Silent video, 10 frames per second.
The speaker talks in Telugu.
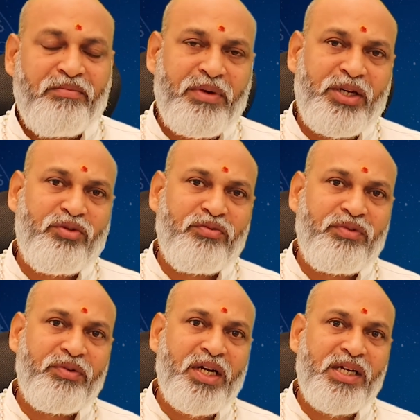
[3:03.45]
మరియు
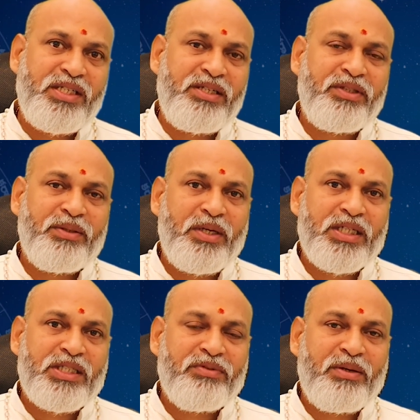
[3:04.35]
వివాహ జీవిత
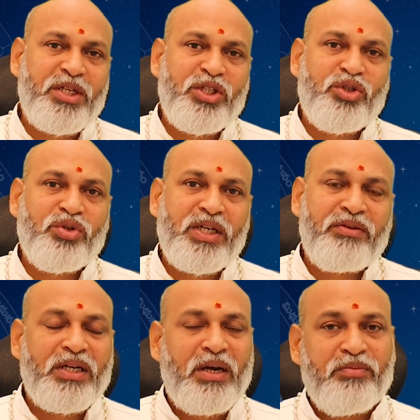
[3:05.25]
భాగస్వామిని
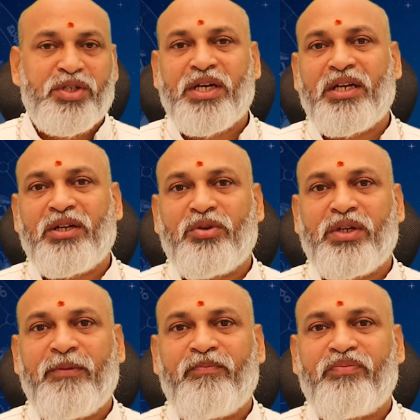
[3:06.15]
ఎంచుకునేటువంటి
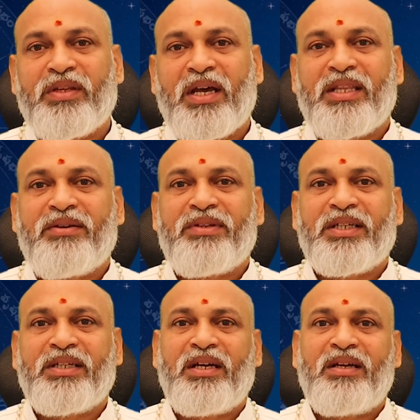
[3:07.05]
అంశాలలోని
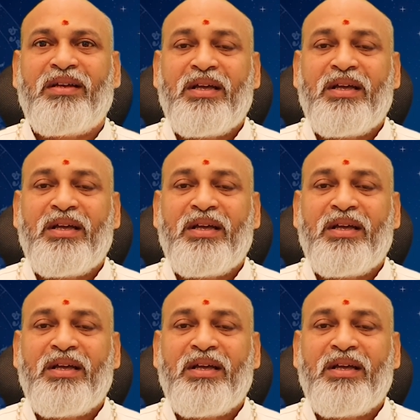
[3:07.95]
అదేవిధంగా